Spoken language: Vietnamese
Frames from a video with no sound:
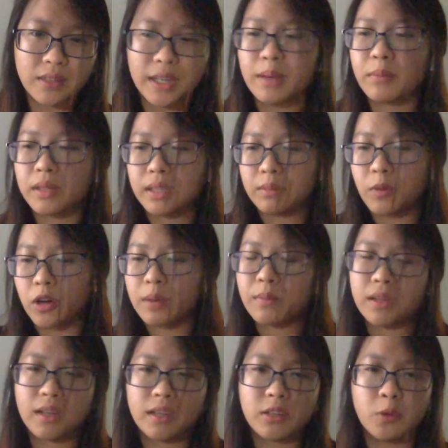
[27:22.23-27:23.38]
và khi mình một
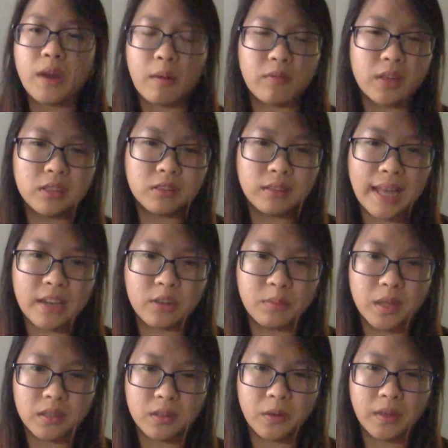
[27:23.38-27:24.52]
khi mình đã chủ động với tương lai
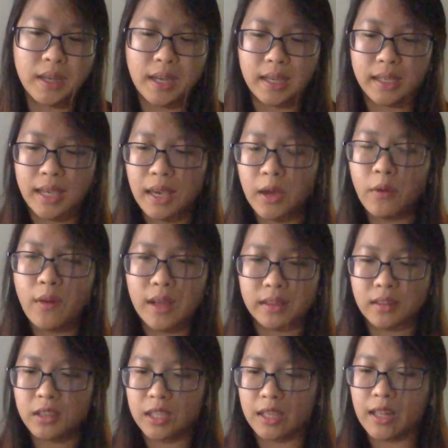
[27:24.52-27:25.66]
của mình rồi thì cái kế
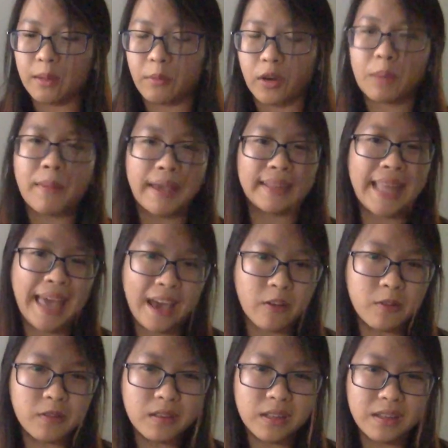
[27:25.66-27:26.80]
hoạch nó chỉ là một cái bản
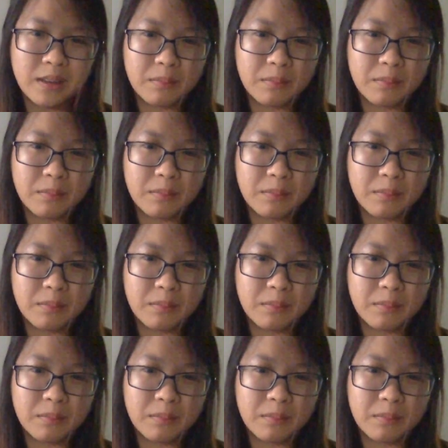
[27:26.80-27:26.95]
thảo